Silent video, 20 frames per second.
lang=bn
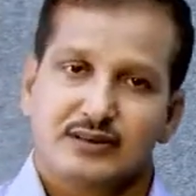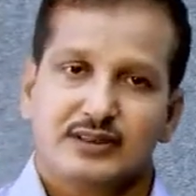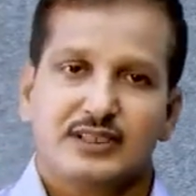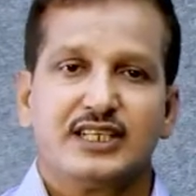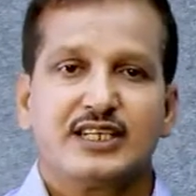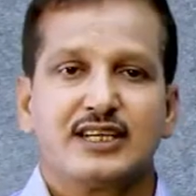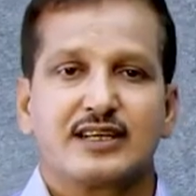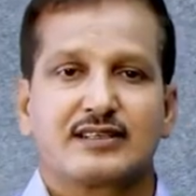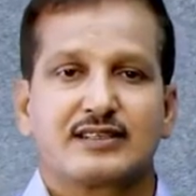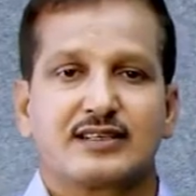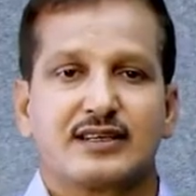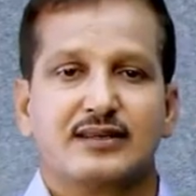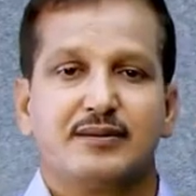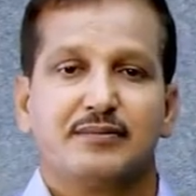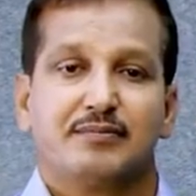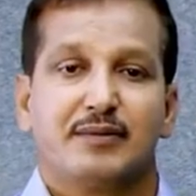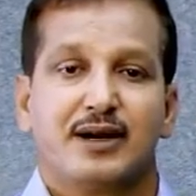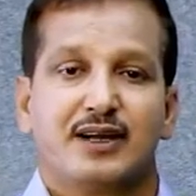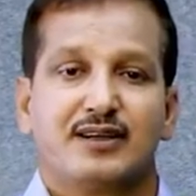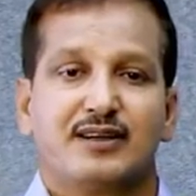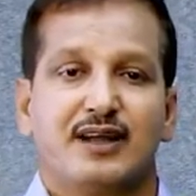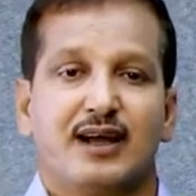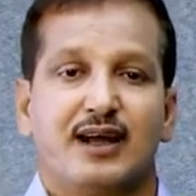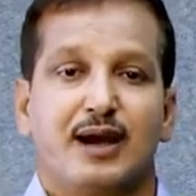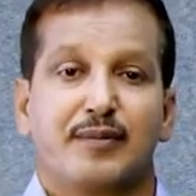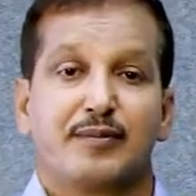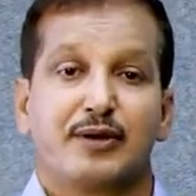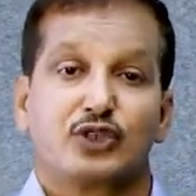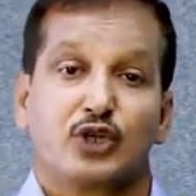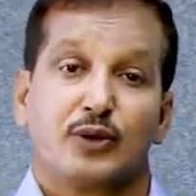ঠিক আছে বাট
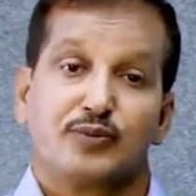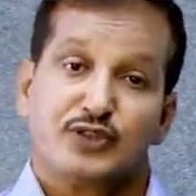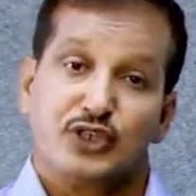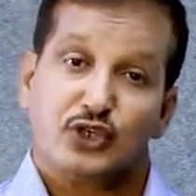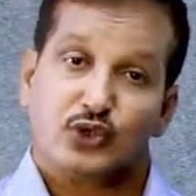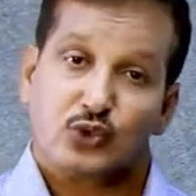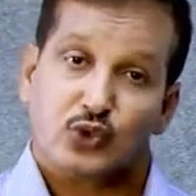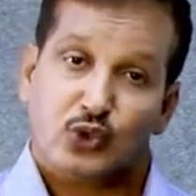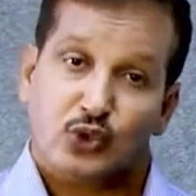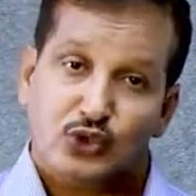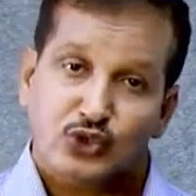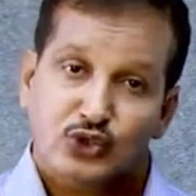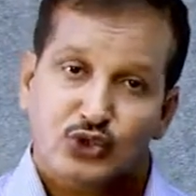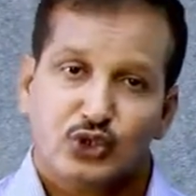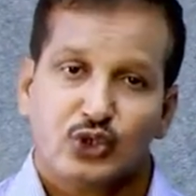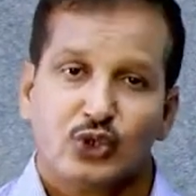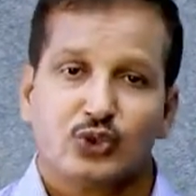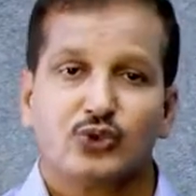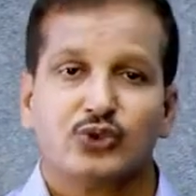আমরা সবচেয়ে গ্রহণযোগ্য